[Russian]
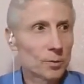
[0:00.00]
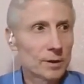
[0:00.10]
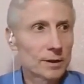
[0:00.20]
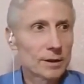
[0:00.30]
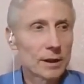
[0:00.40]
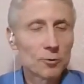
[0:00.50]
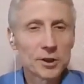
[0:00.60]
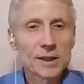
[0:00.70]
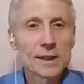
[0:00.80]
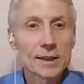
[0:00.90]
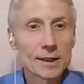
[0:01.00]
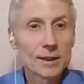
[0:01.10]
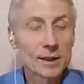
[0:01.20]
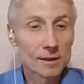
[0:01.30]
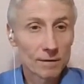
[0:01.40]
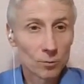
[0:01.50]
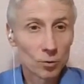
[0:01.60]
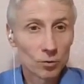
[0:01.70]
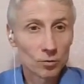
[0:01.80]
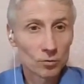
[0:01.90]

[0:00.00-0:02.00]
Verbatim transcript: был научиться ценить свободу.